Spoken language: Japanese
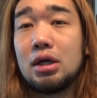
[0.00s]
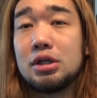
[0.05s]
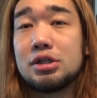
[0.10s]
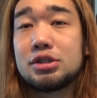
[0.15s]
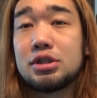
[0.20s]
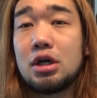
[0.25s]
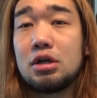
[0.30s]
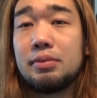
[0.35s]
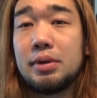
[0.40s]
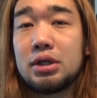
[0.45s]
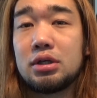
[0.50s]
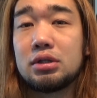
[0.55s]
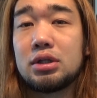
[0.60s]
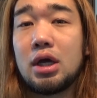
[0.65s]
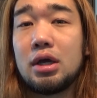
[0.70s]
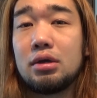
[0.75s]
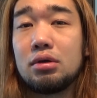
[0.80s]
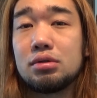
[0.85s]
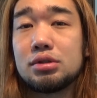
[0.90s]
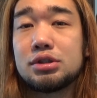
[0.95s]
叱るべき
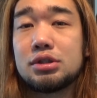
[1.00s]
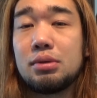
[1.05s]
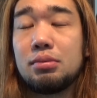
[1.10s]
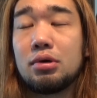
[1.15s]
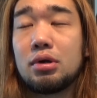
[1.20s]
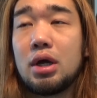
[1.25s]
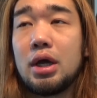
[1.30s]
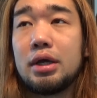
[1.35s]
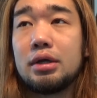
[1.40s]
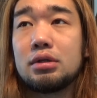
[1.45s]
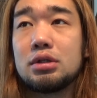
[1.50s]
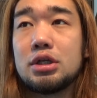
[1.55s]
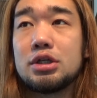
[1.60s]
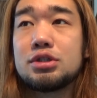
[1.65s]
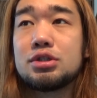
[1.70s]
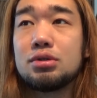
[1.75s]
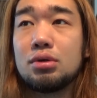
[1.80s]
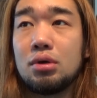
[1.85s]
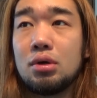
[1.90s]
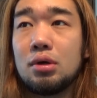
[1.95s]
対応してもらえるで
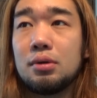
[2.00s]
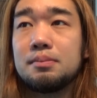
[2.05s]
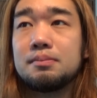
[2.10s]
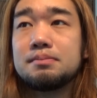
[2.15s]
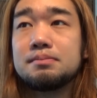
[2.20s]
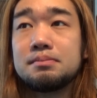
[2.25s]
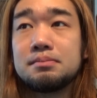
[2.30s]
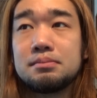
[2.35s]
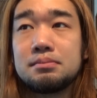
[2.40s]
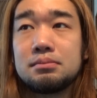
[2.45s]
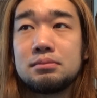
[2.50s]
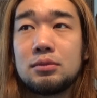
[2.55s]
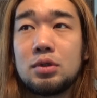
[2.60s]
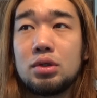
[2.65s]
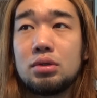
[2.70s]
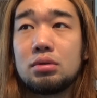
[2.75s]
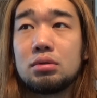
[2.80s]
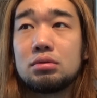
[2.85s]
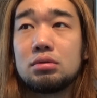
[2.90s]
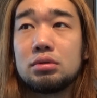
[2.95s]
しょう。
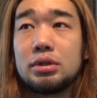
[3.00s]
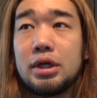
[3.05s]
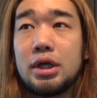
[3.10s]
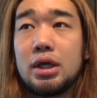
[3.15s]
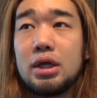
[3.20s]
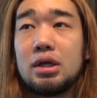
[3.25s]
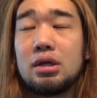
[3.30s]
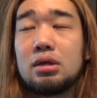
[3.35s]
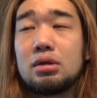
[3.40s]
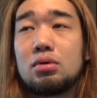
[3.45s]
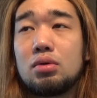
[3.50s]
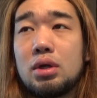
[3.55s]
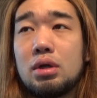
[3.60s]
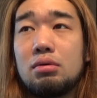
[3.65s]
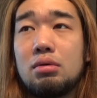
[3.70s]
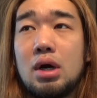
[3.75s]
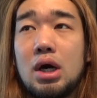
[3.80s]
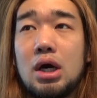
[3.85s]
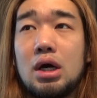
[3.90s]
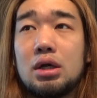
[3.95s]
ということで、これ
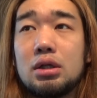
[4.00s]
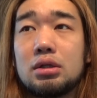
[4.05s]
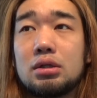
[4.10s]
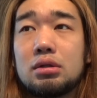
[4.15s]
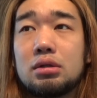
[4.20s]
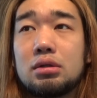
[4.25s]
は